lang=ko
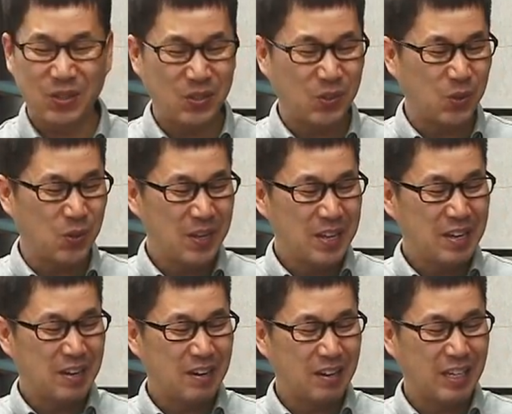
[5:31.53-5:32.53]
저는 또
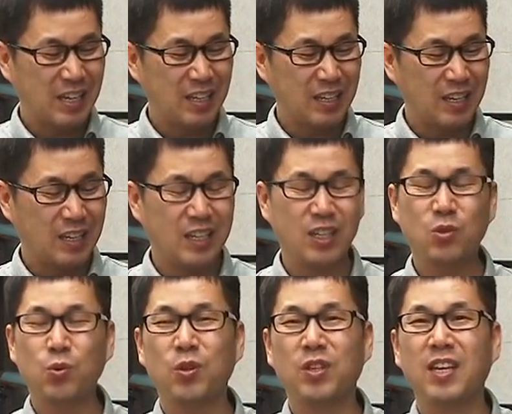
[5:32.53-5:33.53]
어, 기,
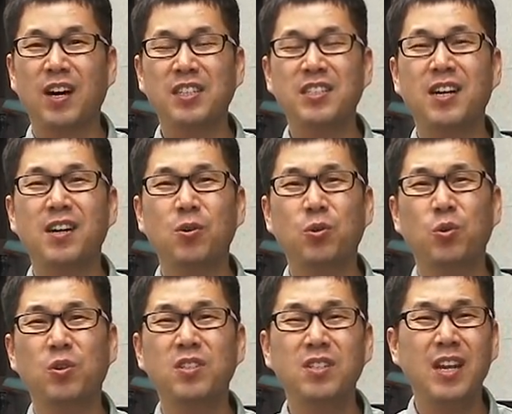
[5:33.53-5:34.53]
기존 기왕 시작한 것도
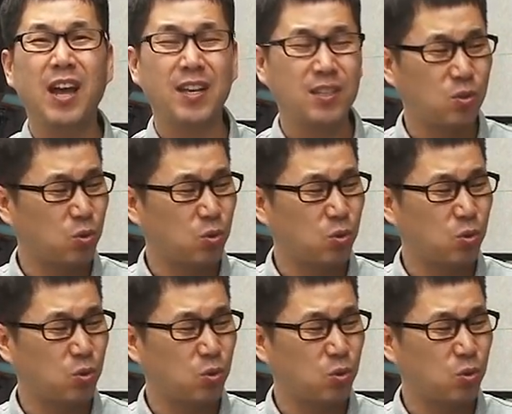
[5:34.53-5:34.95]
끝을 내야지